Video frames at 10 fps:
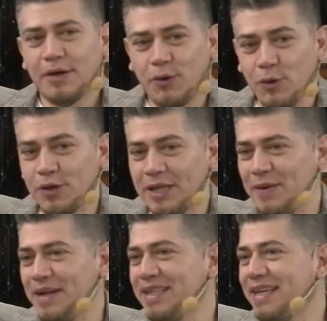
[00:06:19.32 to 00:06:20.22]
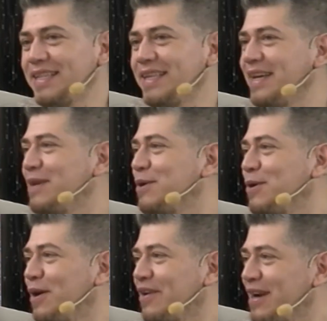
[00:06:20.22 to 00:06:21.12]
Justo estaba el intendente ahí, bueno,
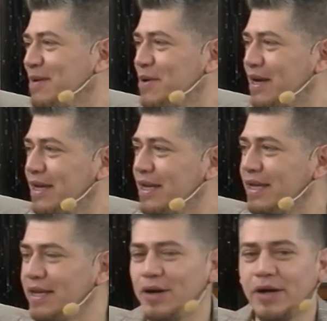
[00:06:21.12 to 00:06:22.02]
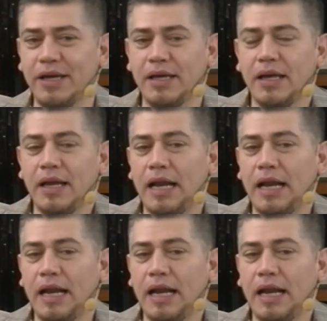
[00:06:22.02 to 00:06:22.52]
lo arreglamos ahí y hoy